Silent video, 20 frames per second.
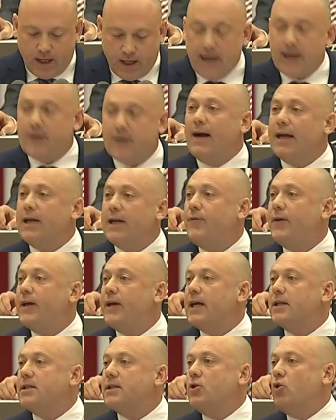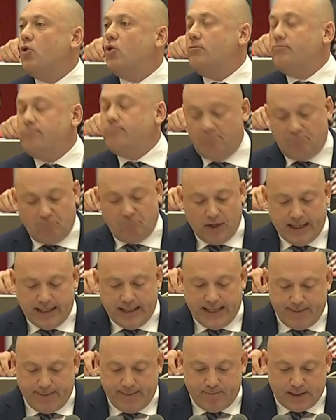Qualifikation,
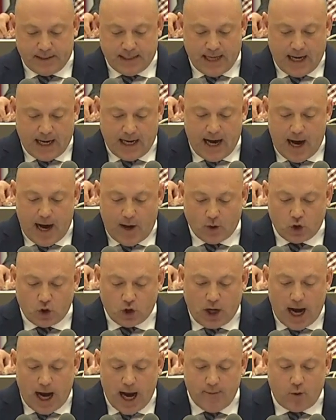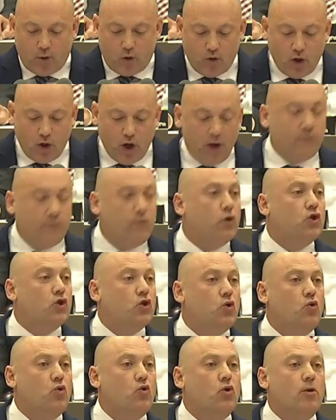Nebensache, Ausschreibung,
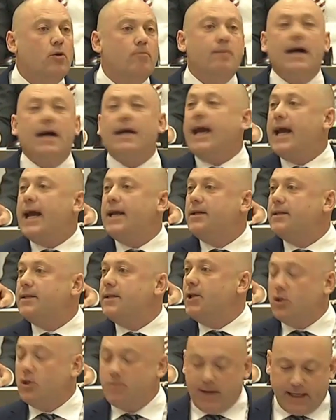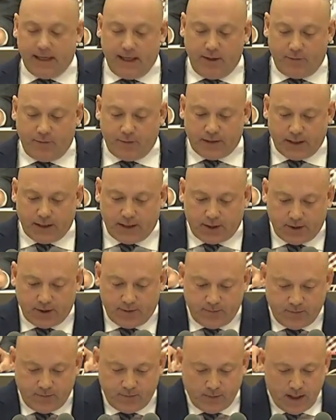wozu? Man kennt sich, man hilft sich.
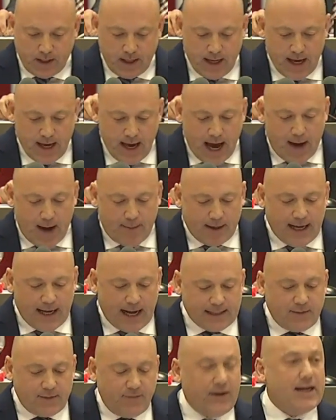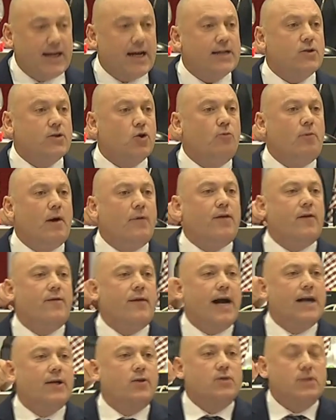Aber lassen wir das
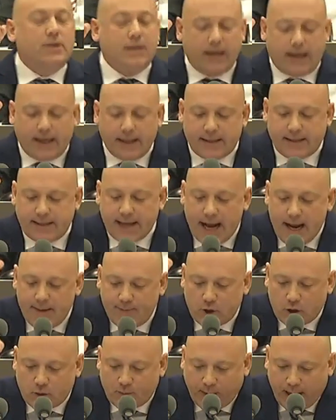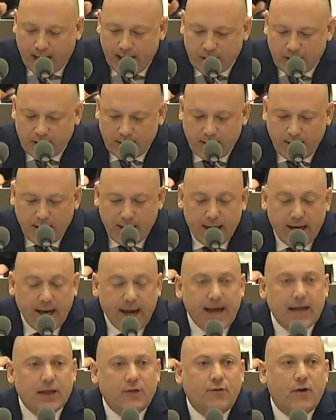Oberverwaltungsgericht selbst sprechen.
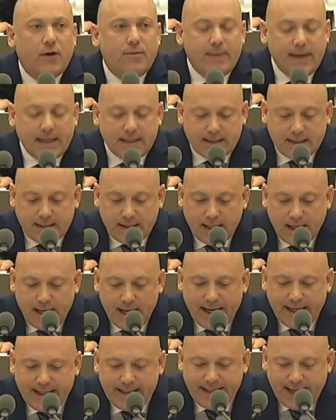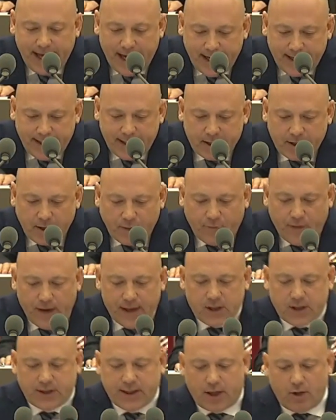Es vermisst jegliche
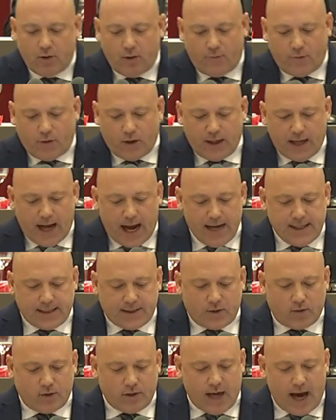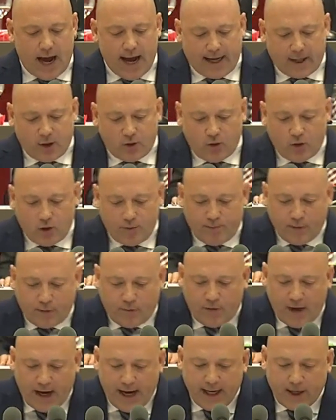Feststellung von Leistung und Eignung und
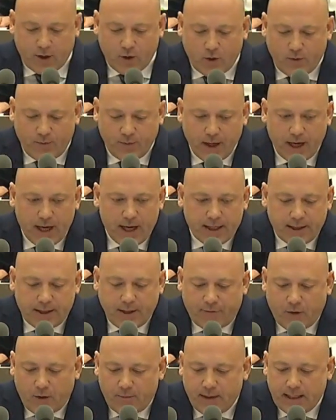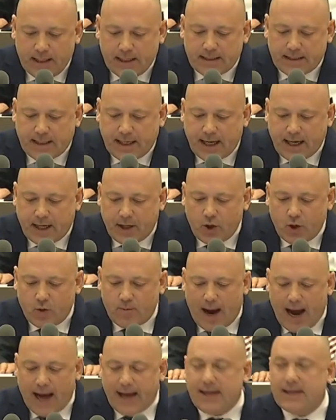Befähigung. Die vom
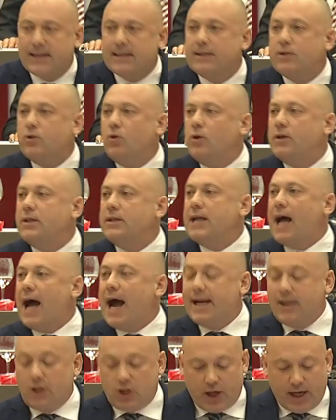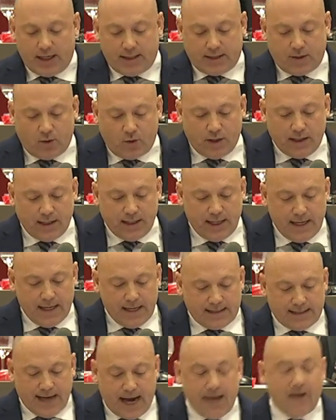Ministerium eingeholten Einschätzungen
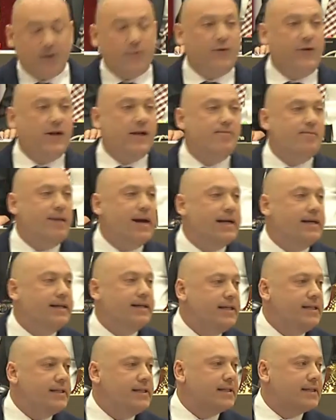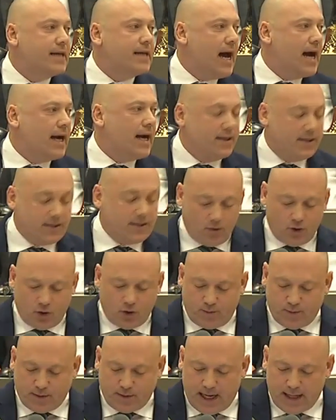seien vielmehr nichtssagend und
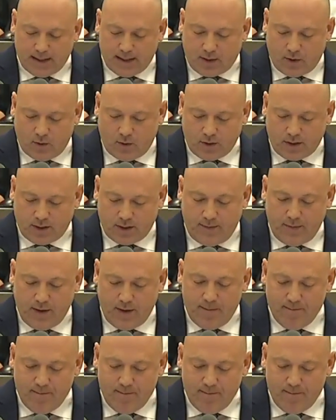substanzlos.